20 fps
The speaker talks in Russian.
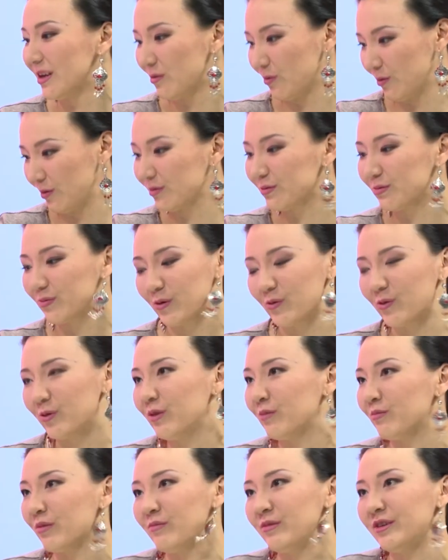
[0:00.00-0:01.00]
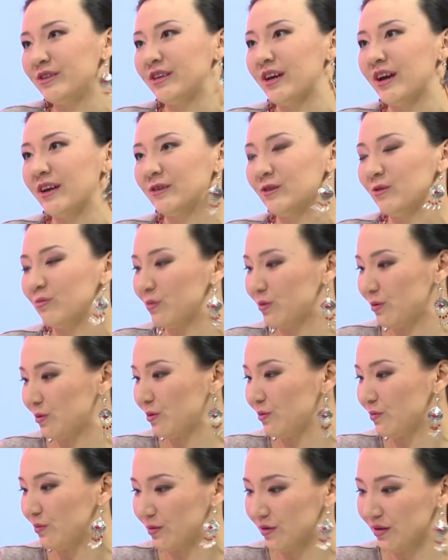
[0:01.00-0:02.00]
он спокойно помещается, и
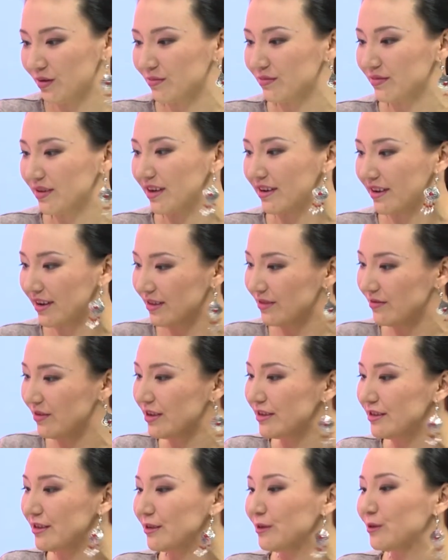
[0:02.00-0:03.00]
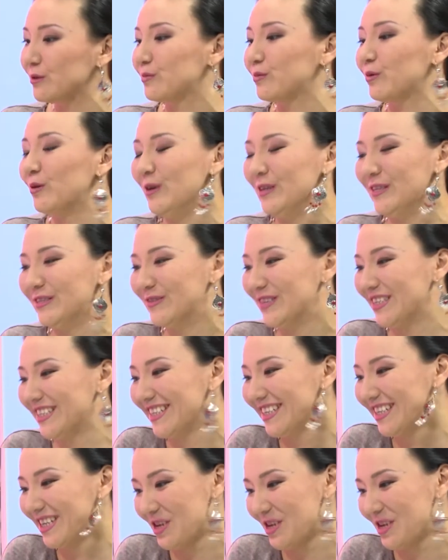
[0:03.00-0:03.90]
можно его там как конвертик использовать,